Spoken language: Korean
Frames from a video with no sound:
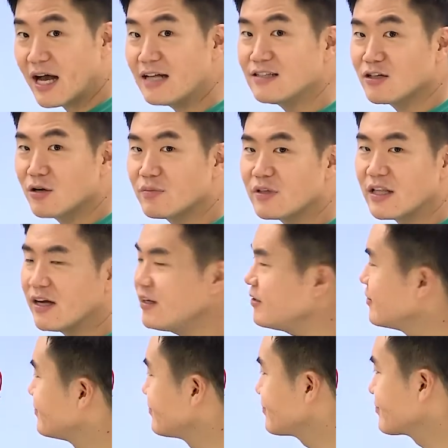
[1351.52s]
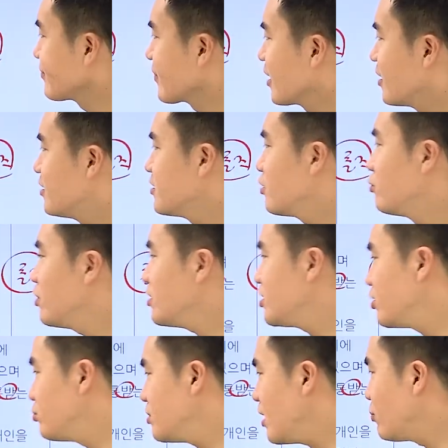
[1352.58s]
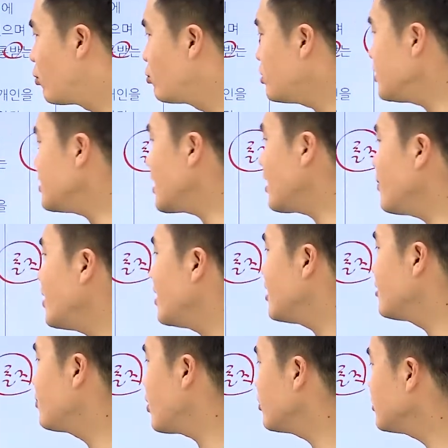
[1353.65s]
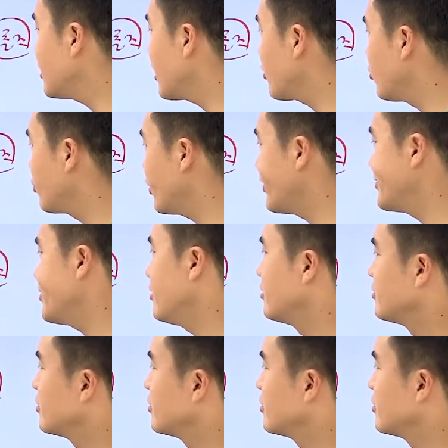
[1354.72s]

까는 겁니다. 자, 우리는 지구상 모든 사람의 이익을 평등하게 고려해서